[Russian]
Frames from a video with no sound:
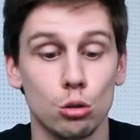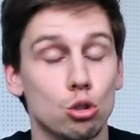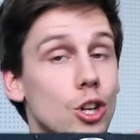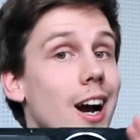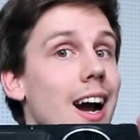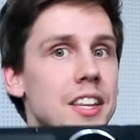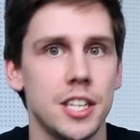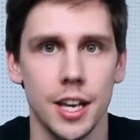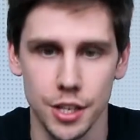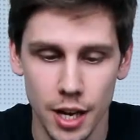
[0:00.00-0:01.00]
нужно
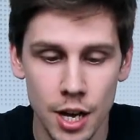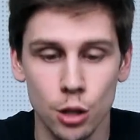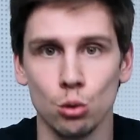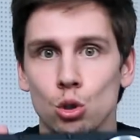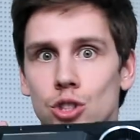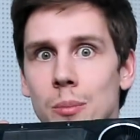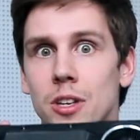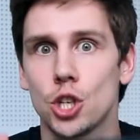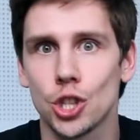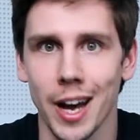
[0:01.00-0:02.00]
хотеть, нужно
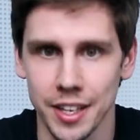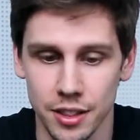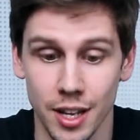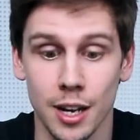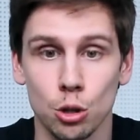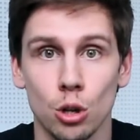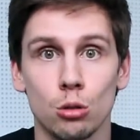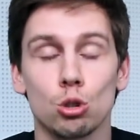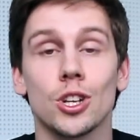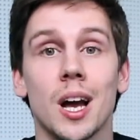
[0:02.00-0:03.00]
мечтать, на который
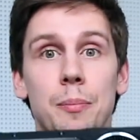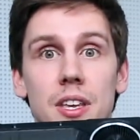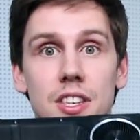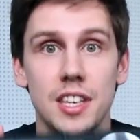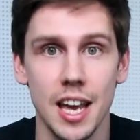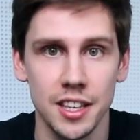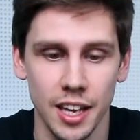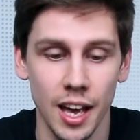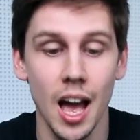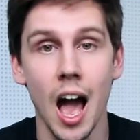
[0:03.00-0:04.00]
нужно копить
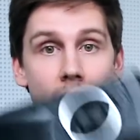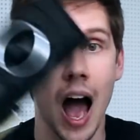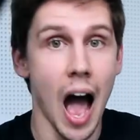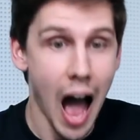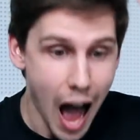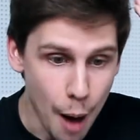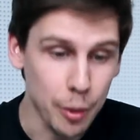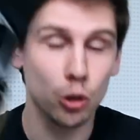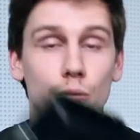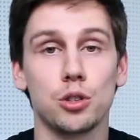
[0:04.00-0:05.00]
деньги, а
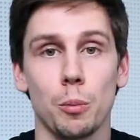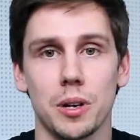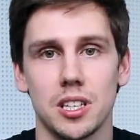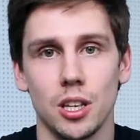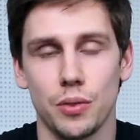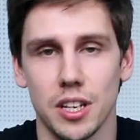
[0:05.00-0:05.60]
потом все просадить в